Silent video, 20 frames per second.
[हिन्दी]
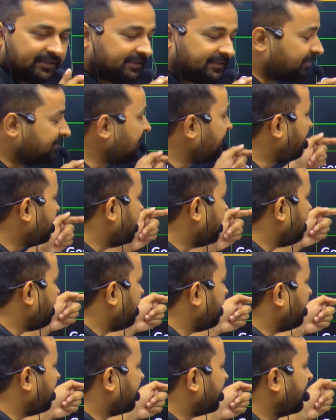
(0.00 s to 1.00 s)
सबसे पहला
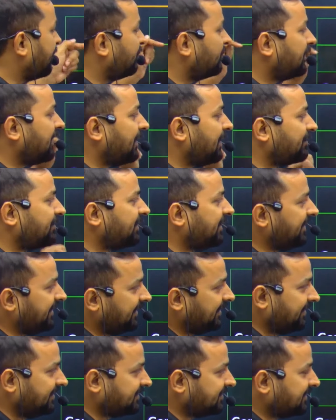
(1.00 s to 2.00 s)
पेपर क्या होगा आपका
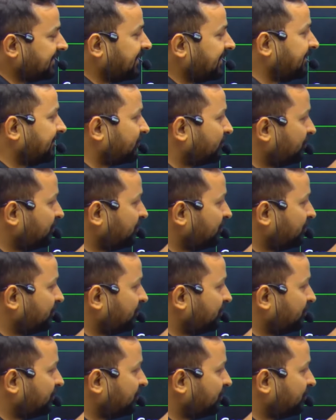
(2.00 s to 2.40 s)
इंग्लिश का